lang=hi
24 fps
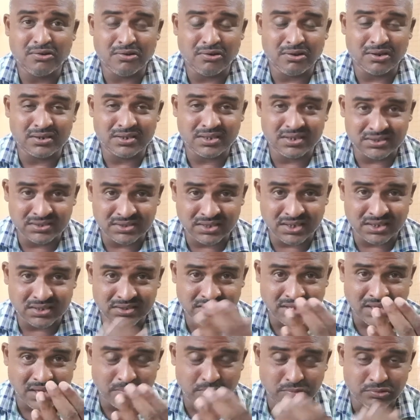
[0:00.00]
और किस तरह
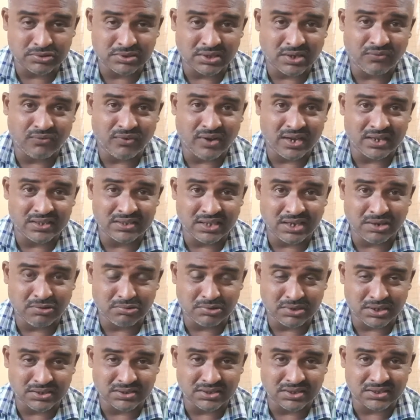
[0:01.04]
से आप उसका फ़ायदा
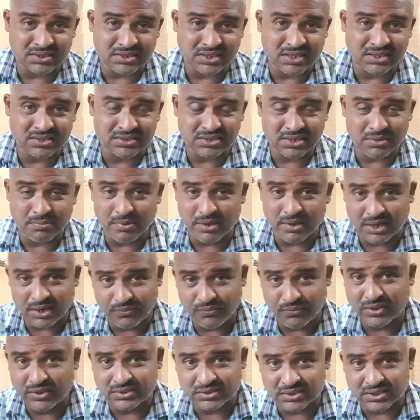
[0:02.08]
उठा सकते हैं इसके
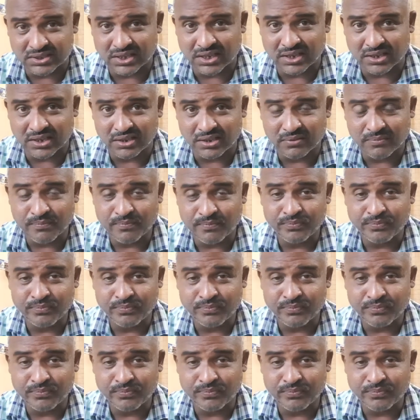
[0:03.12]
बेनिफिट्स क्या है